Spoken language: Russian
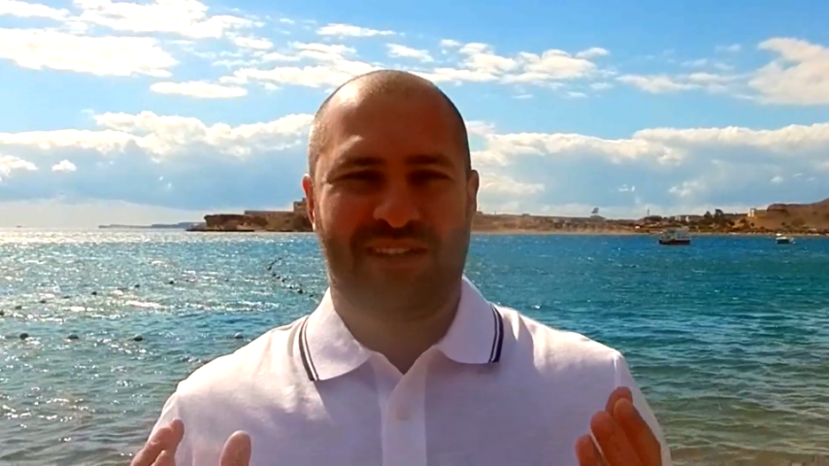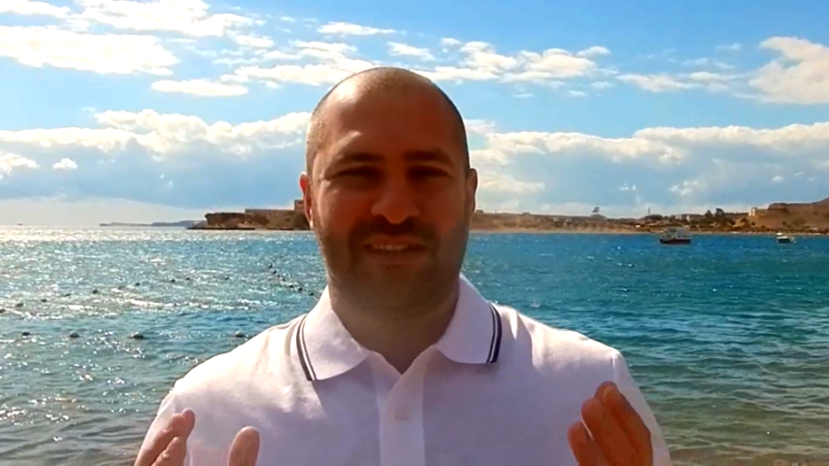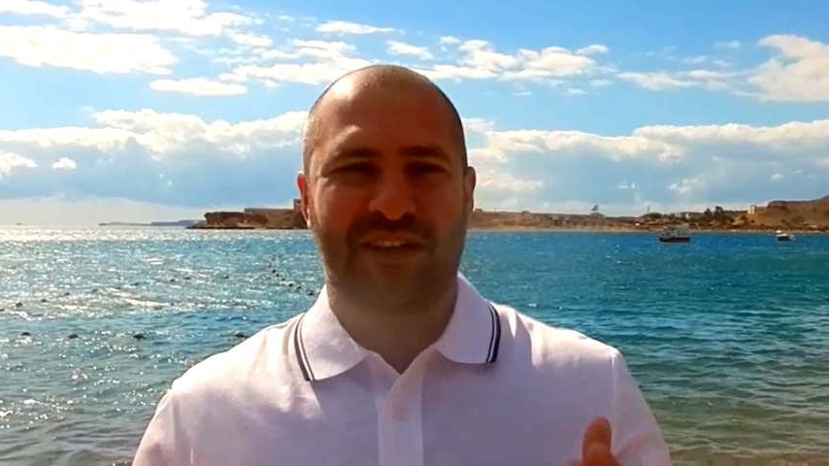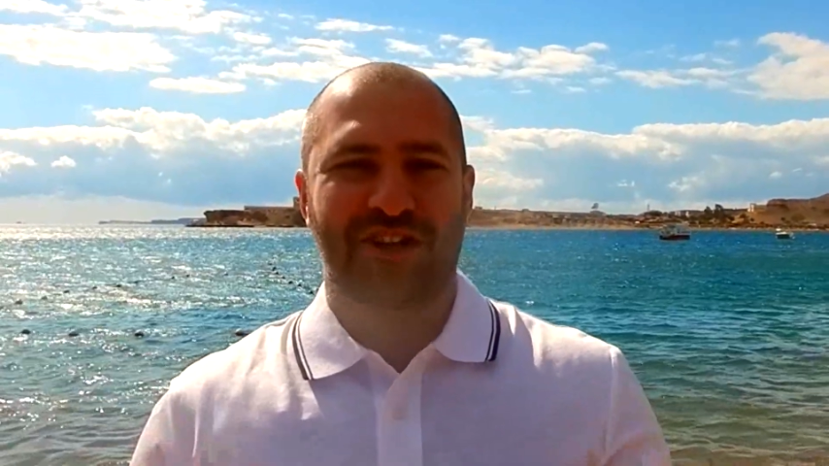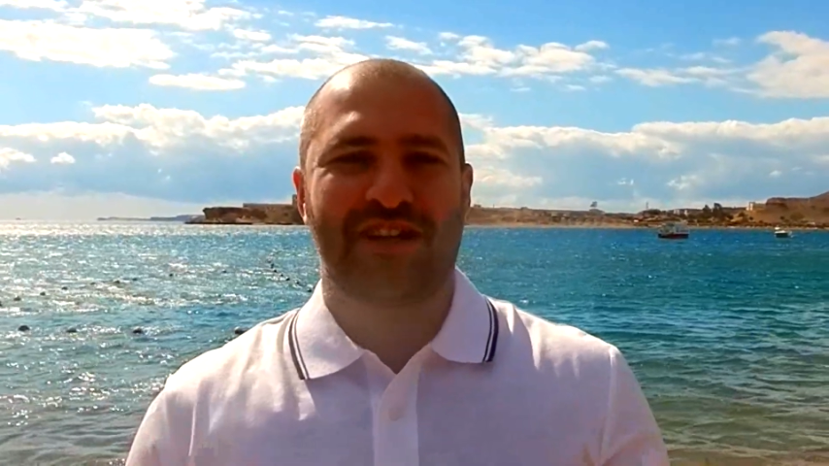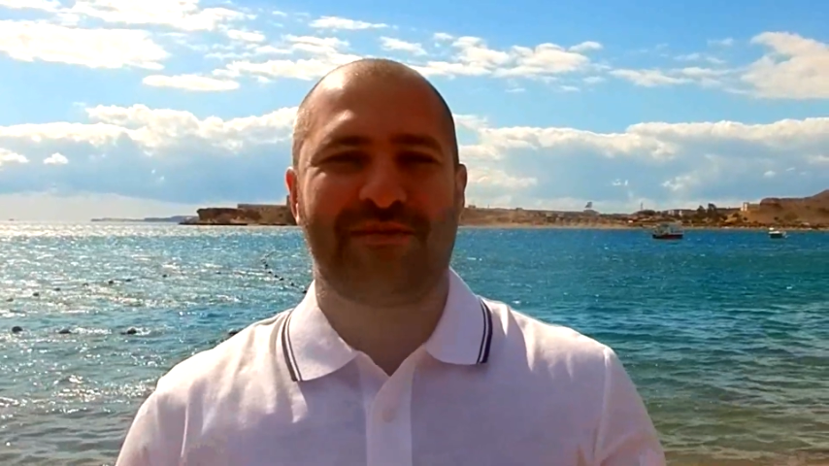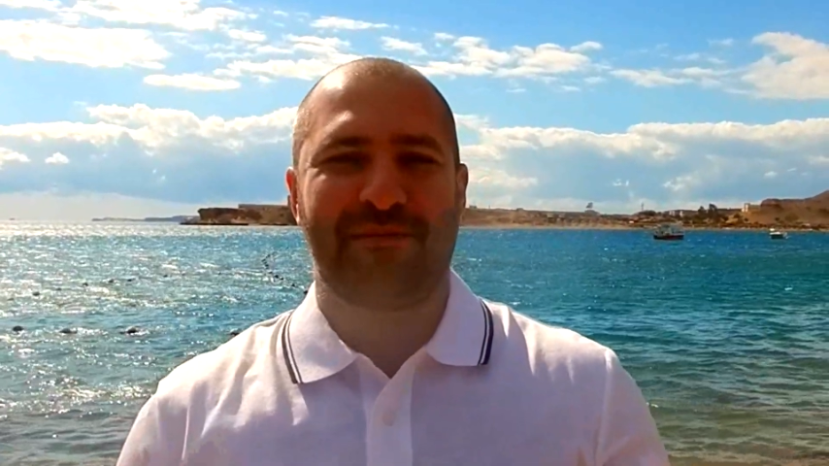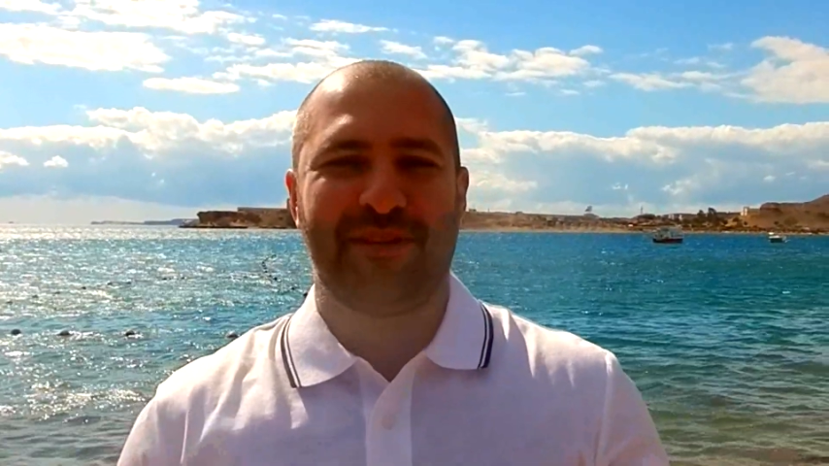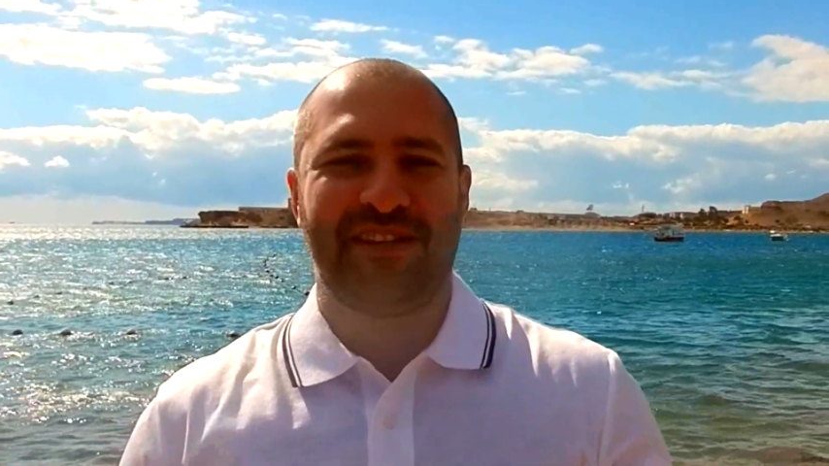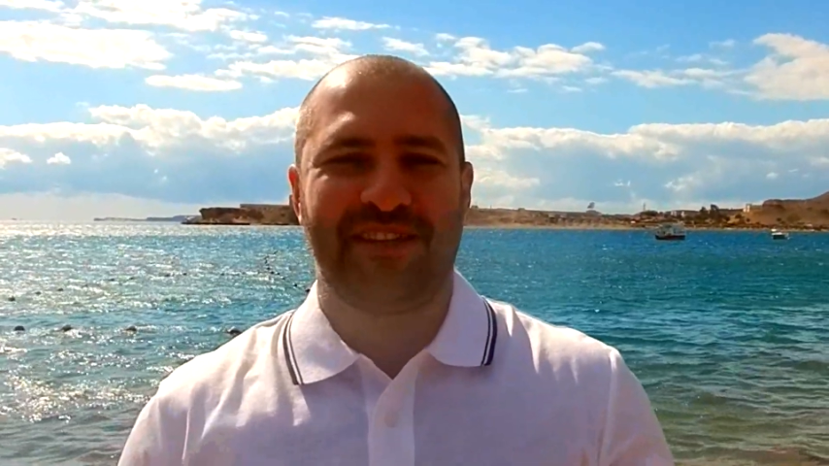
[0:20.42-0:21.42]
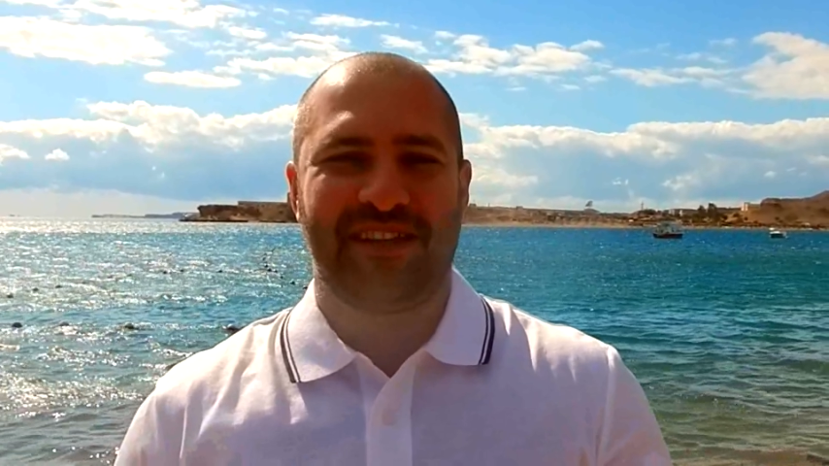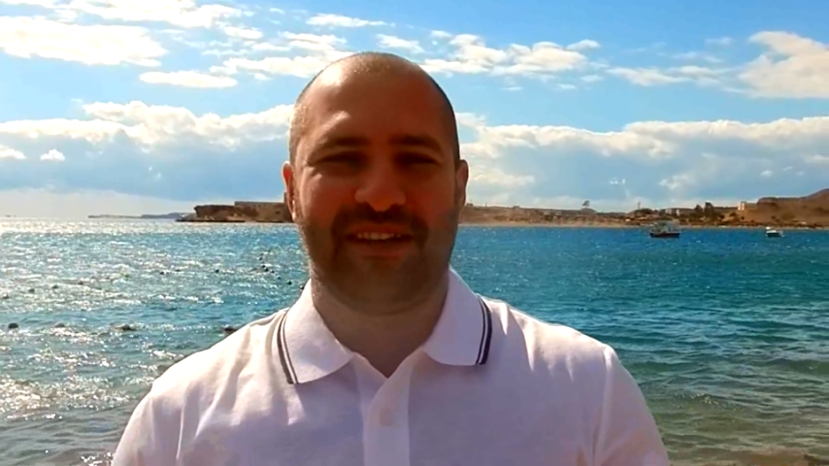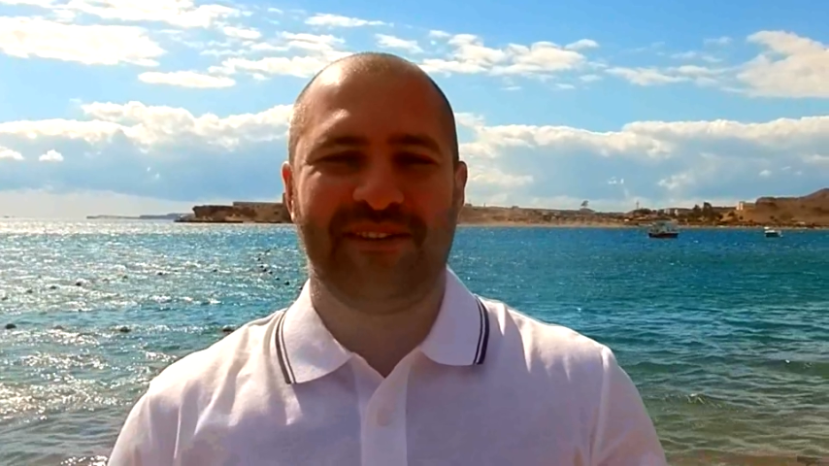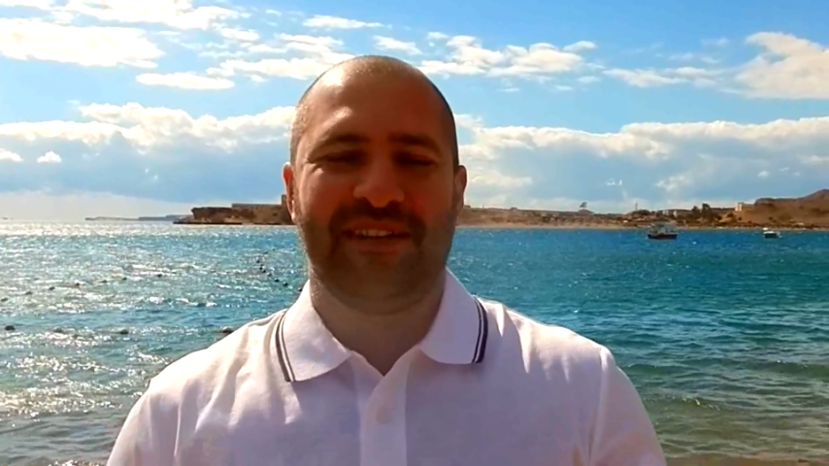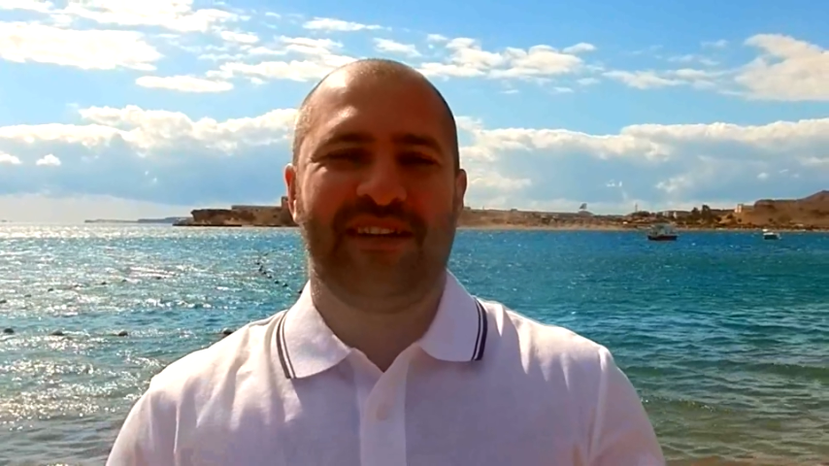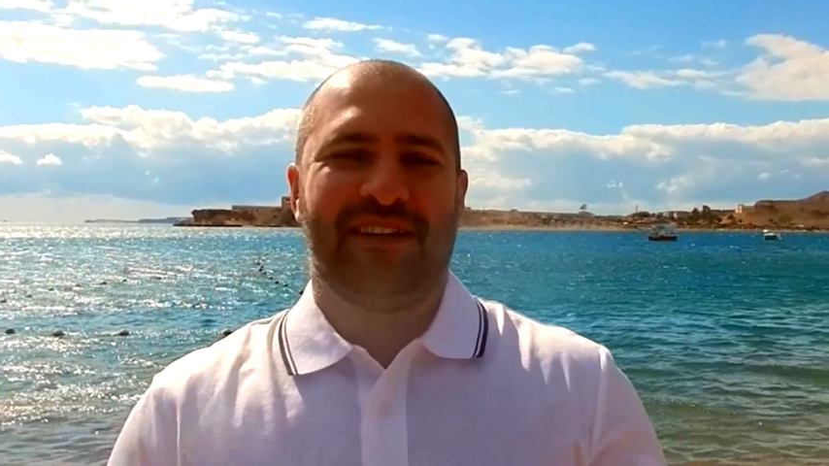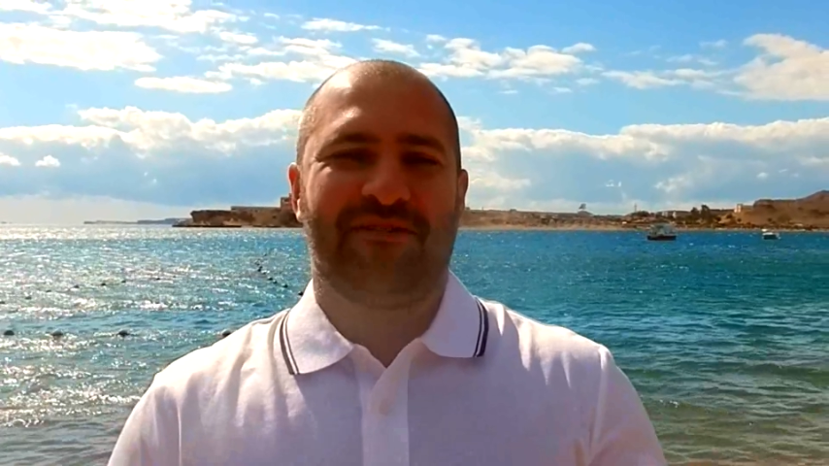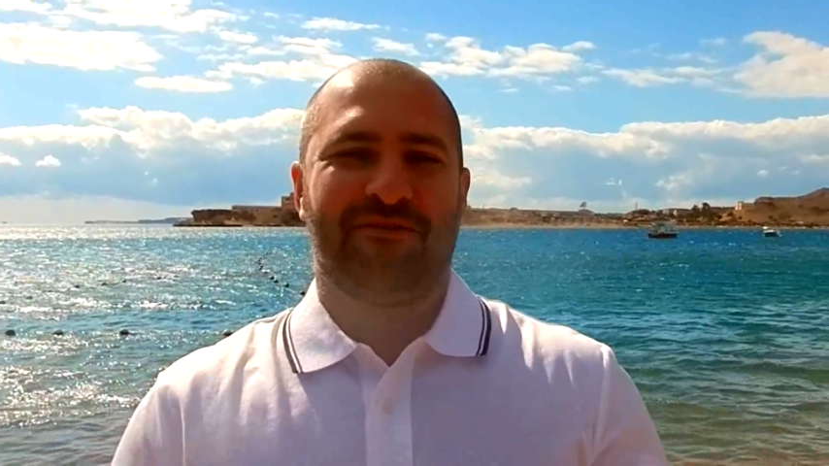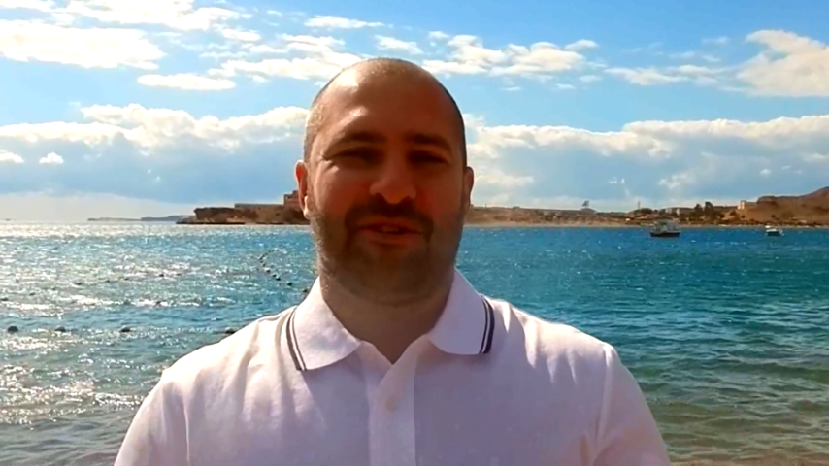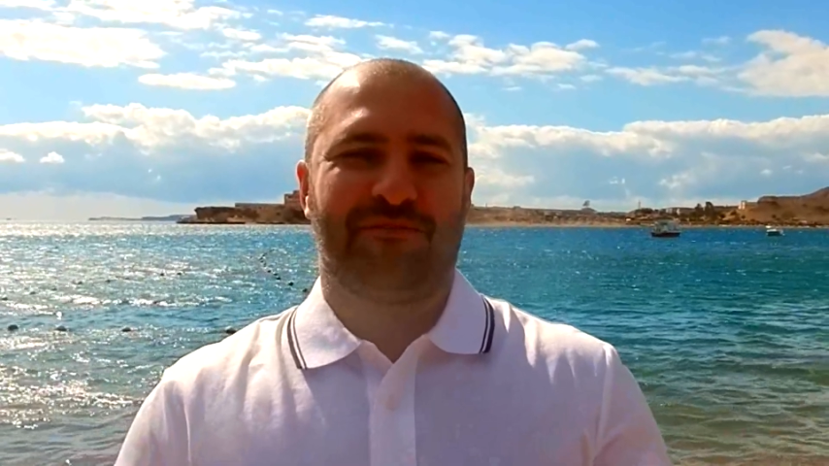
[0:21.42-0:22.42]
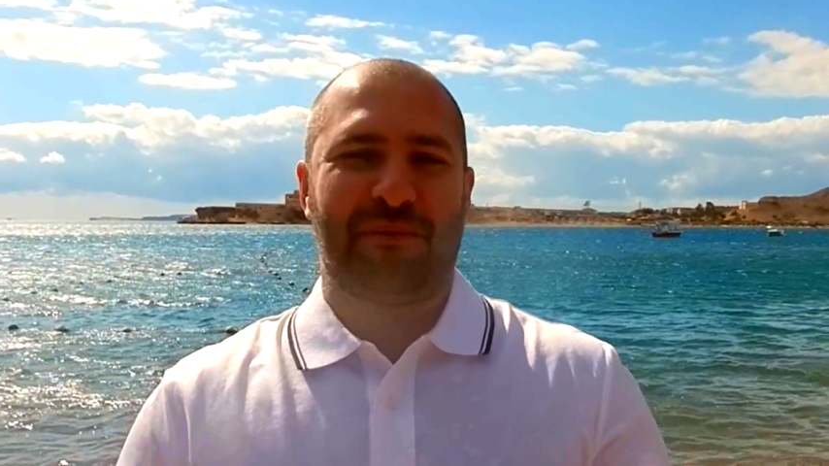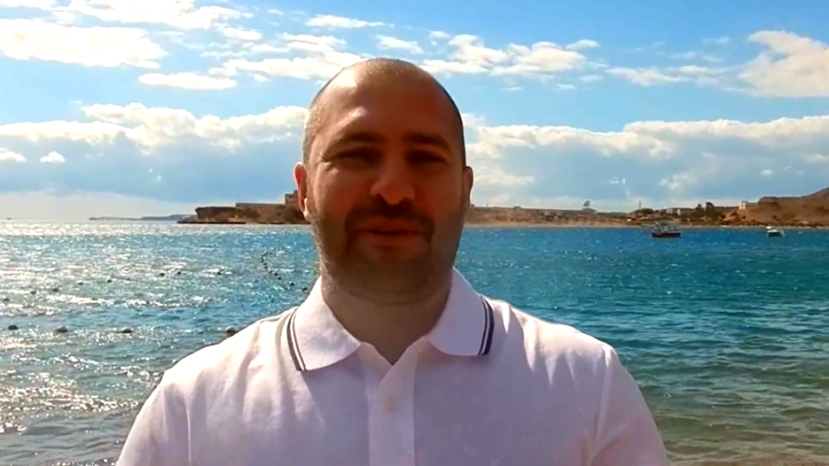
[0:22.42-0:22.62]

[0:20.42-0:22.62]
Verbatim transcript: награждать победителя. Вот,